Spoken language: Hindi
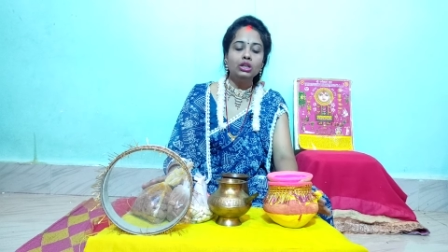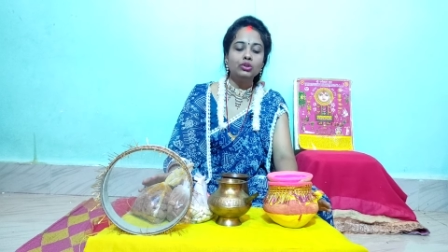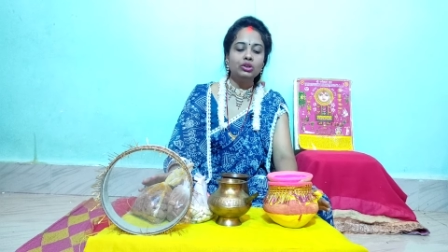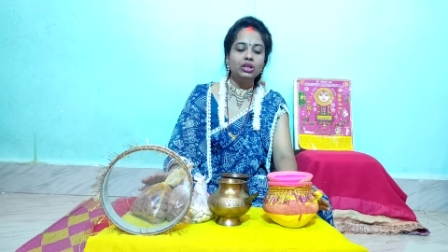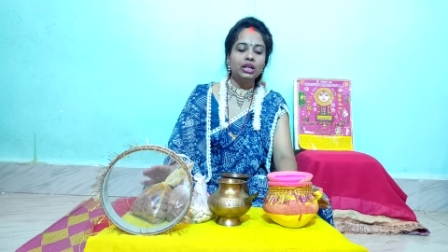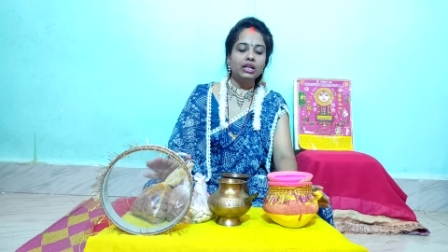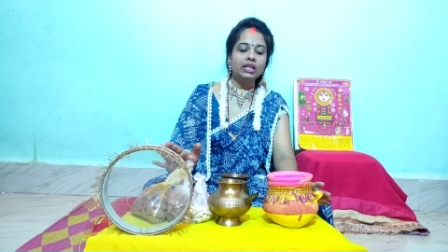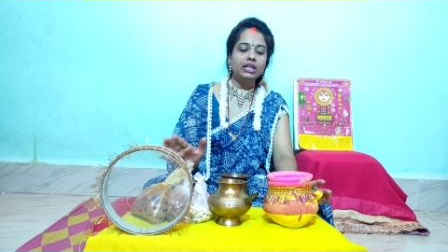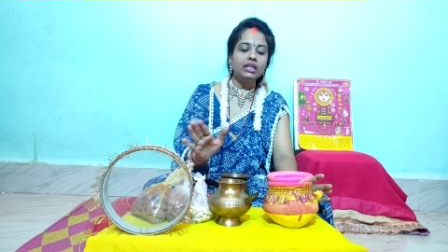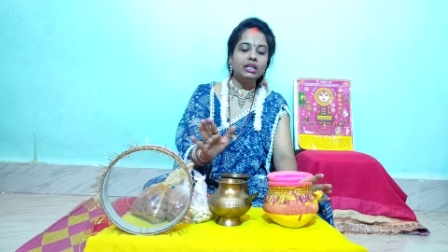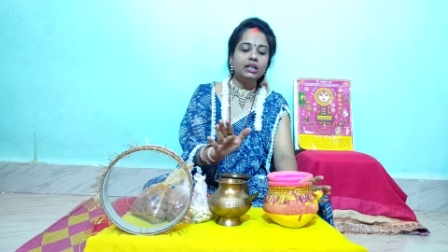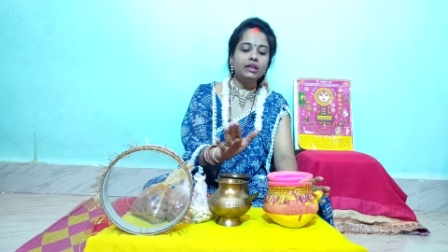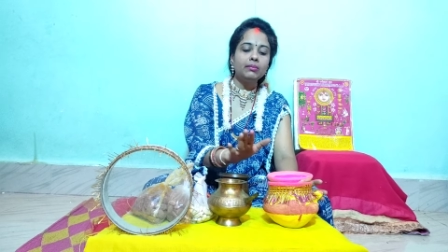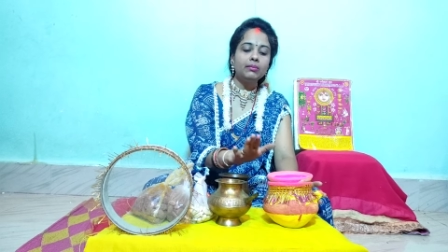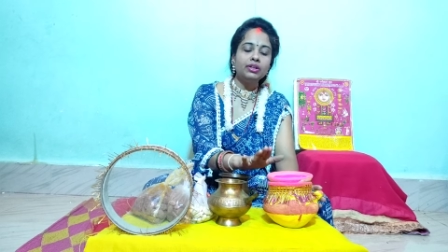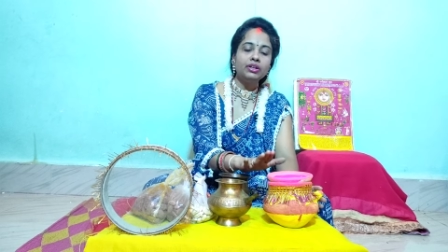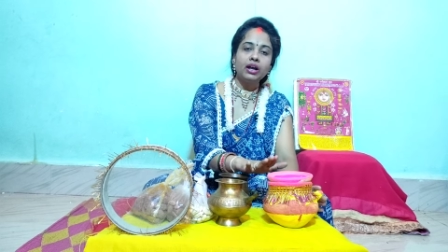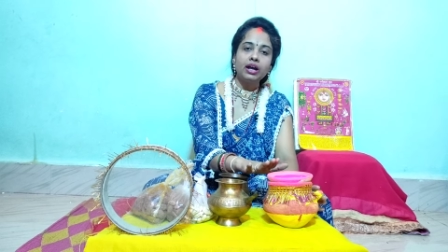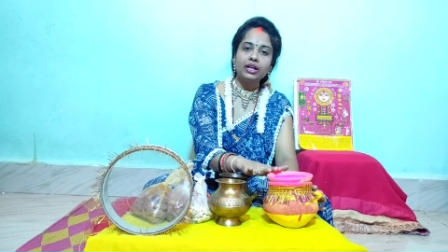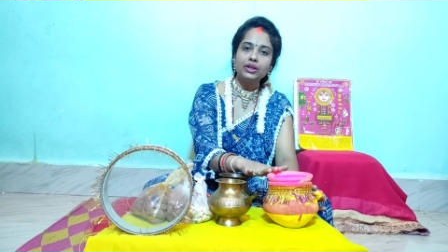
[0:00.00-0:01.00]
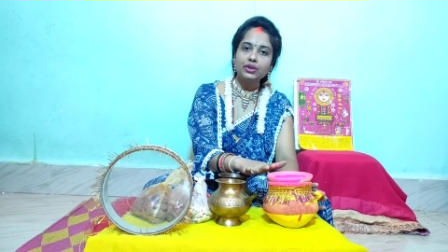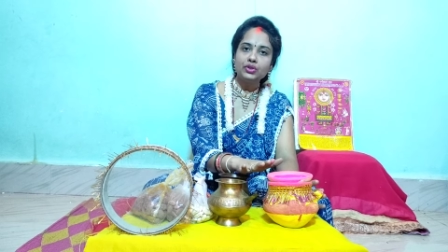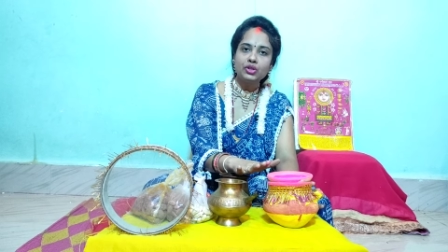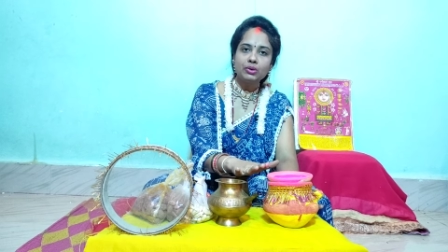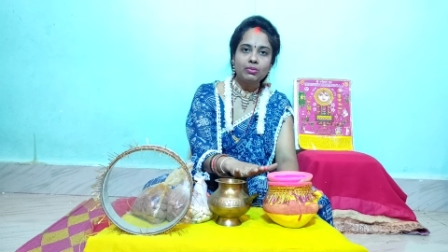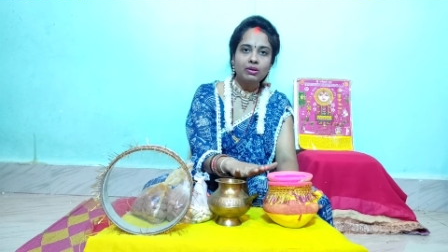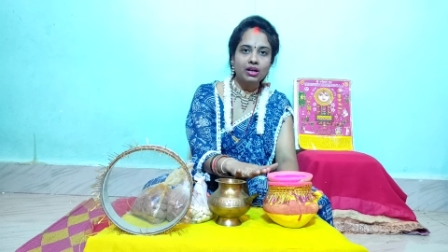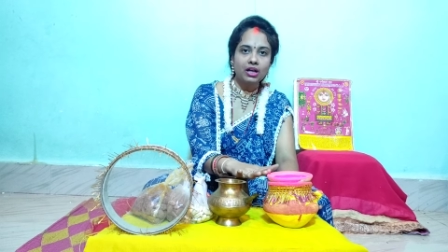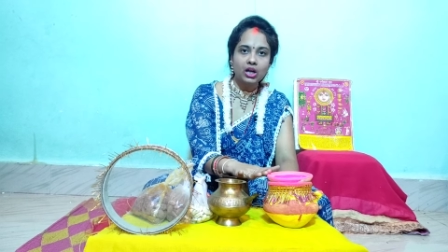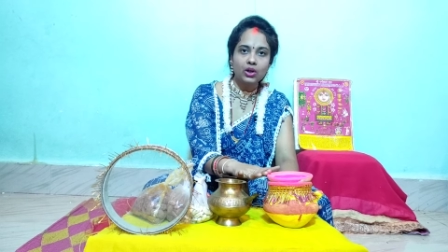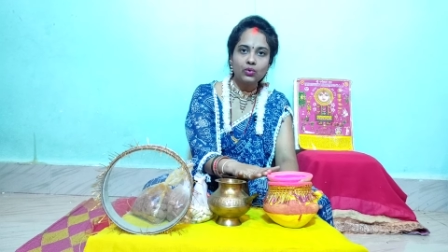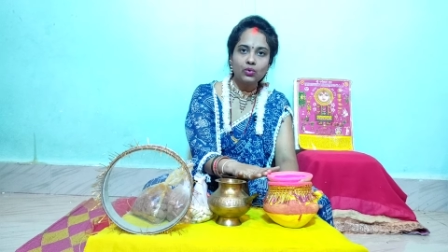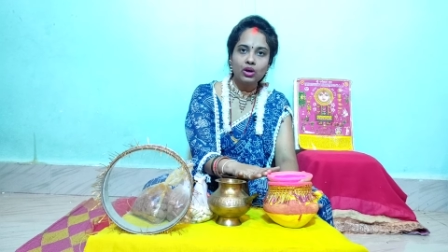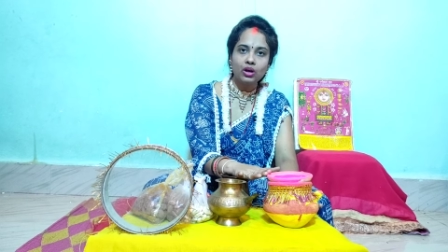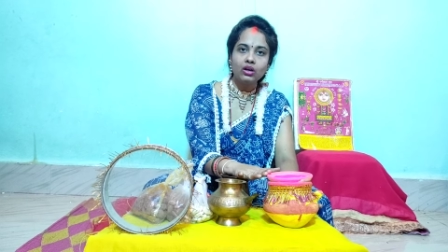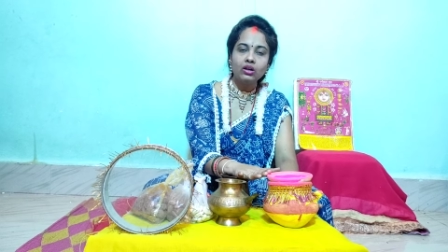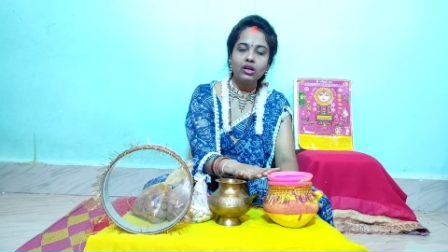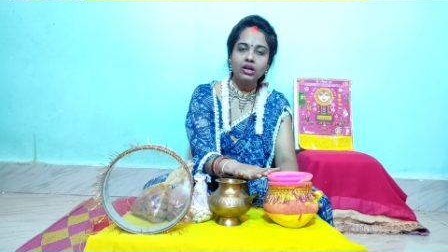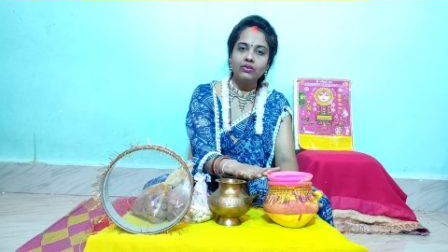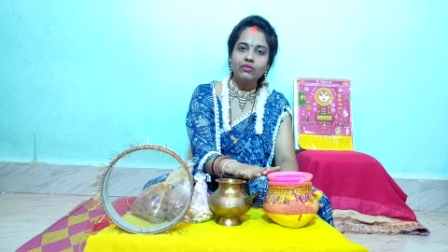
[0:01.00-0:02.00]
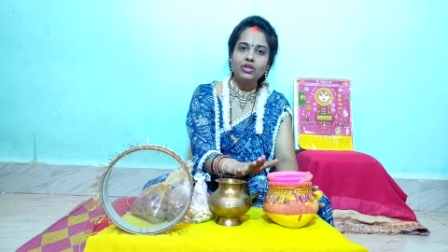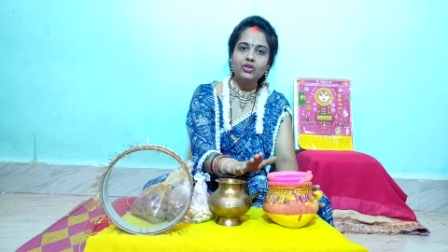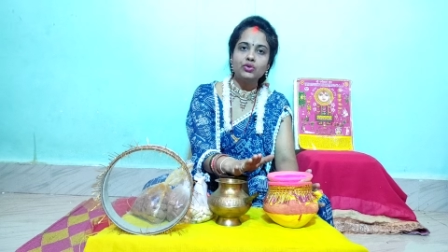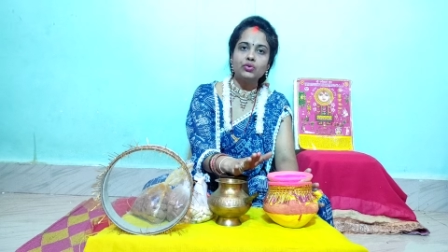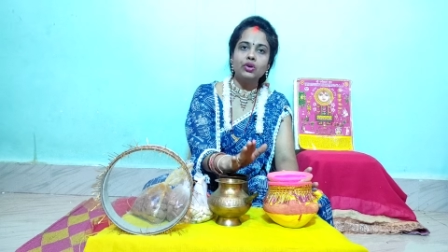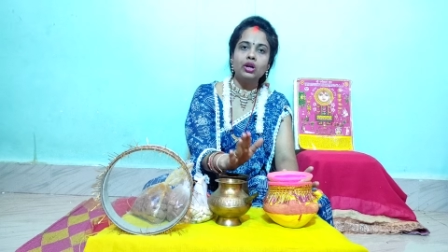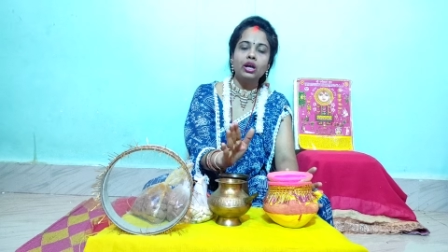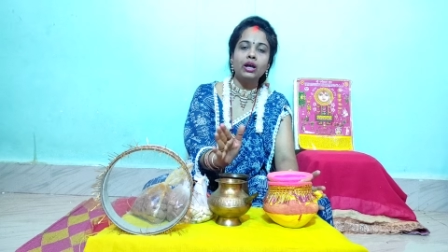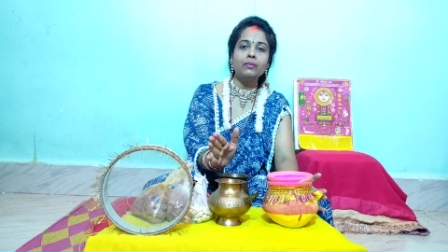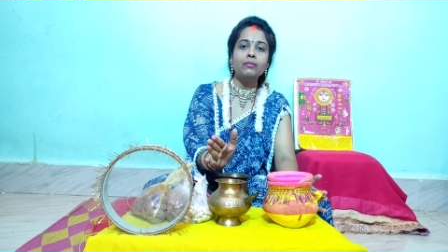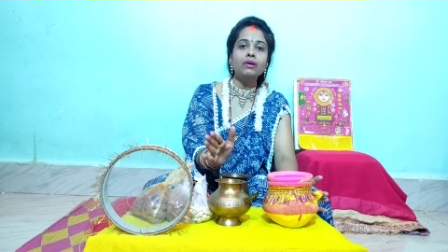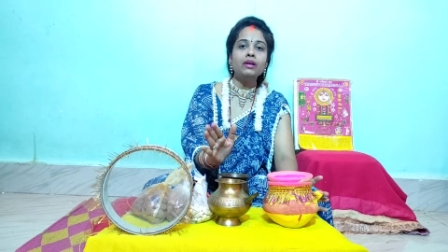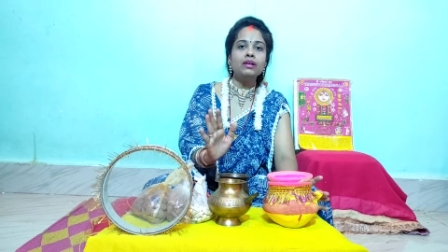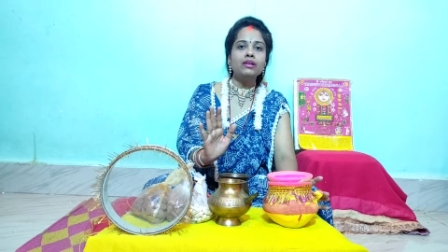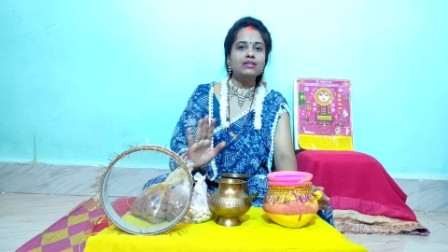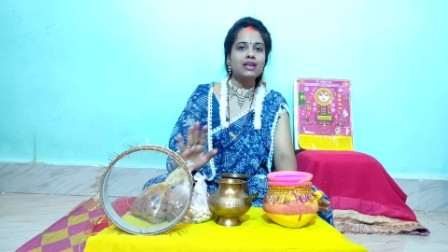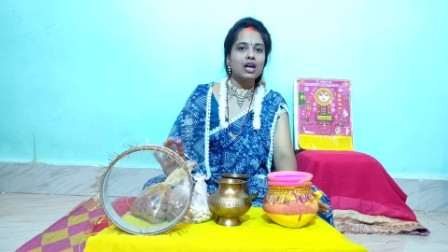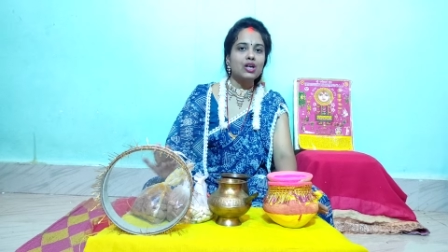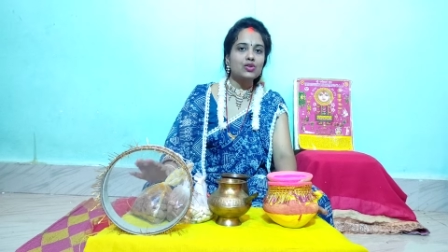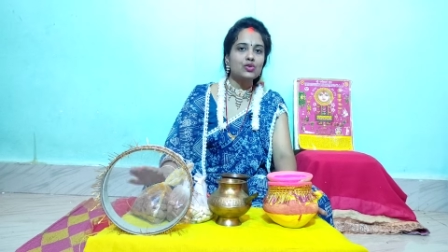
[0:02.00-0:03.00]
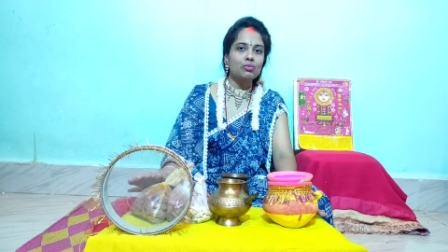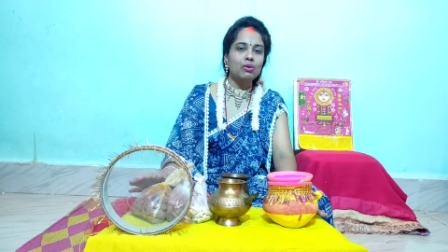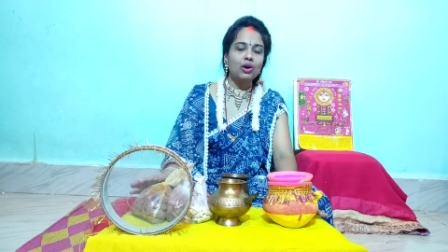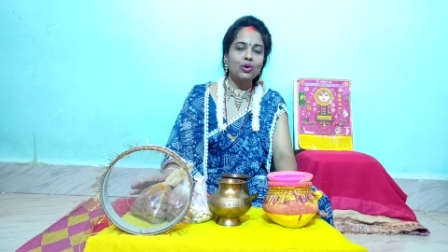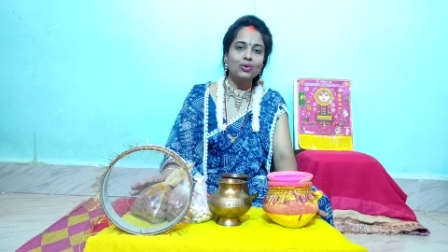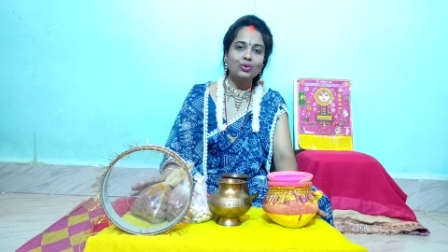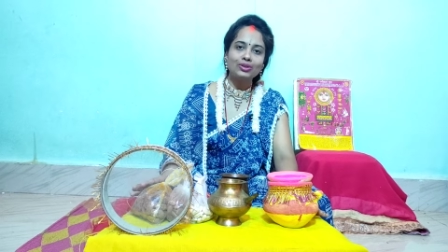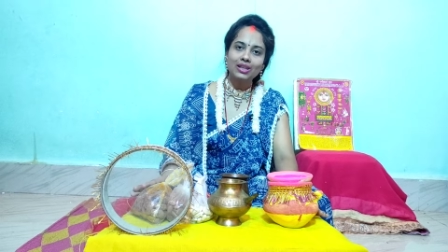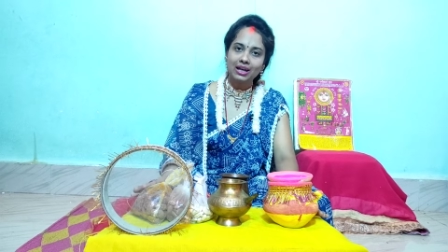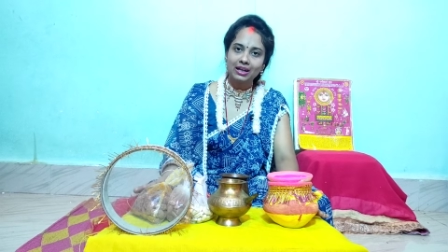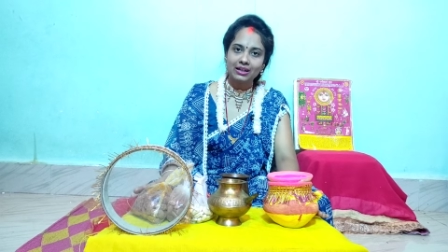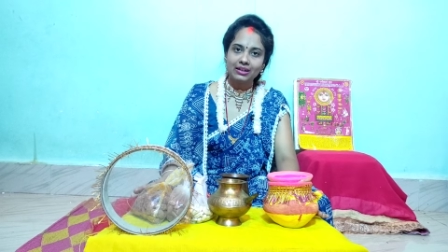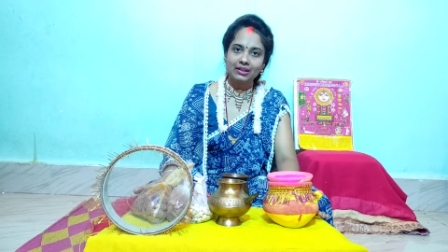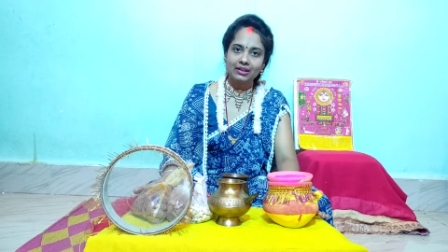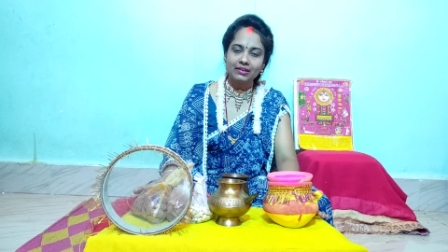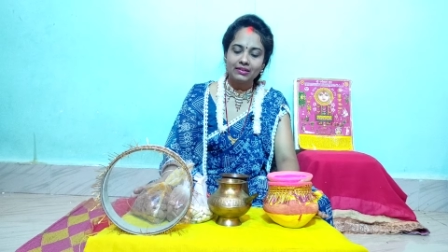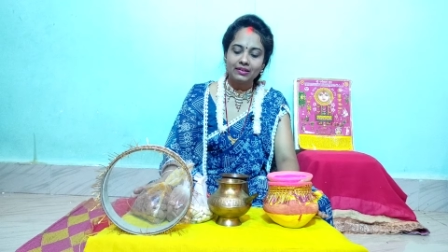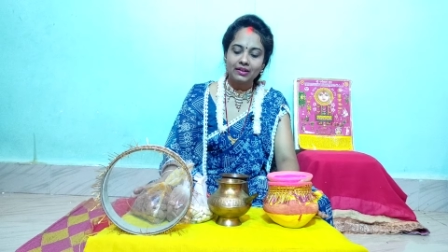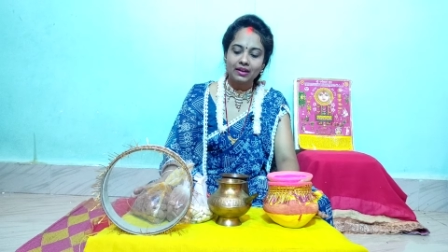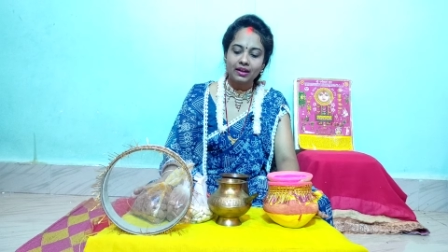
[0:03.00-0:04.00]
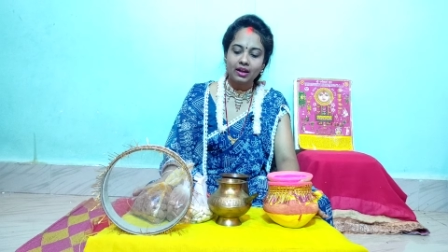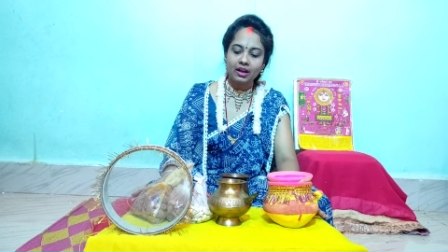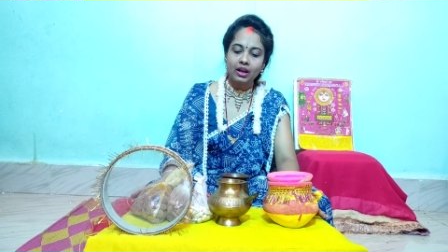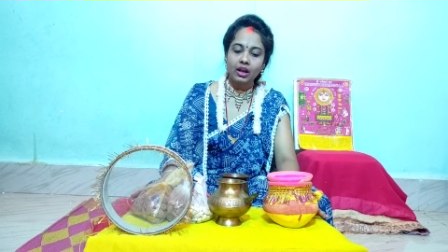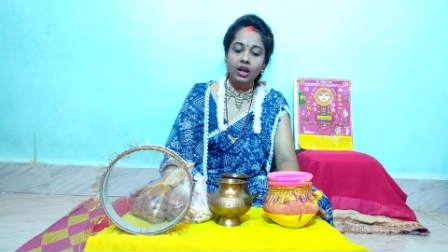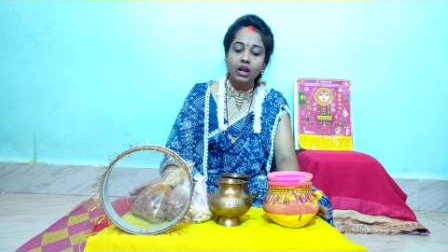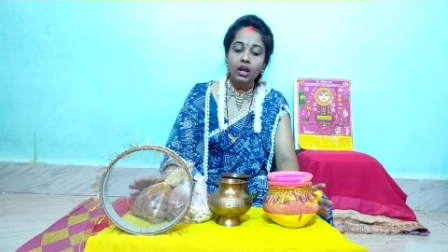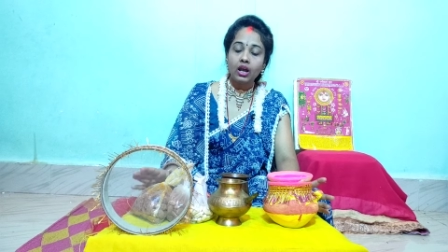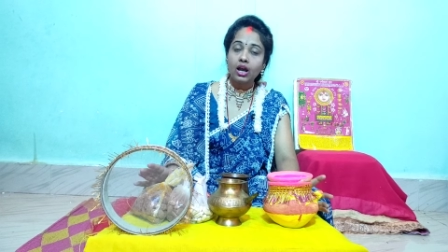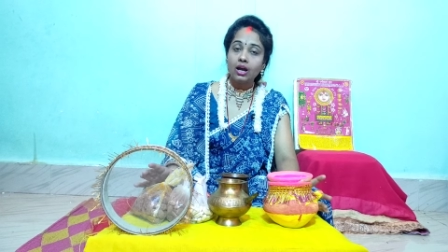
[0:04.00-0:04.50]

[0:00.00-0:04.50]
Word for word: तो यानी कि मिठाइयों से भरा हुआ करवा जो है हम सासू माँ को दान करते हैं